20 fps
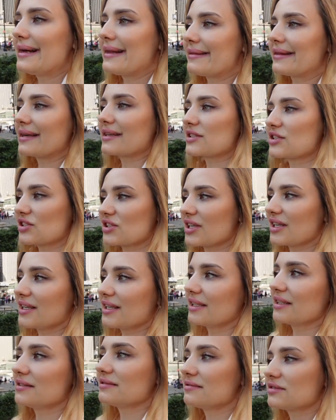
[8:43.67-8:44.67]

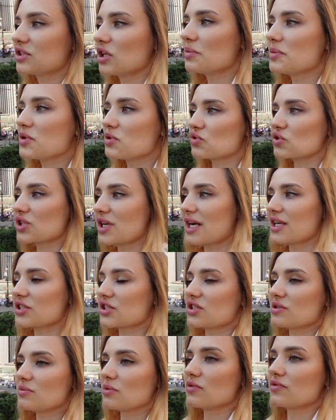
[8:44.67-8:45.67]
Także to mi już
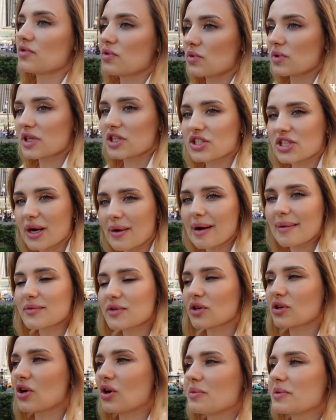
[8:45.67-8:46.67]
każdy mówił. Chciałam
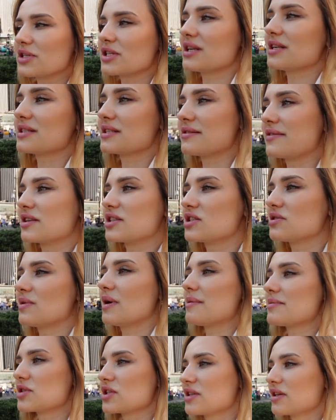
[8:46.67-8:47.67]
to robić, ale
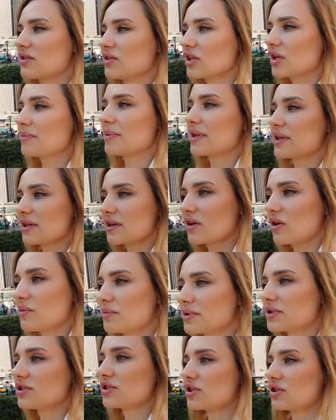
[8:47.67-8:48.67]
stwierdziłam, że tego nie będę
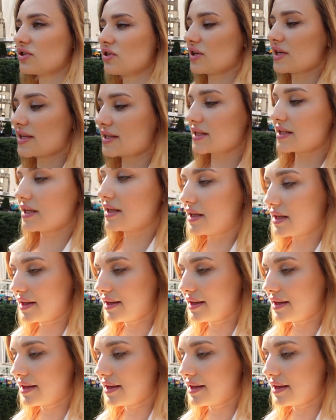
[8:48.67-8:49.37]
robić, że to jest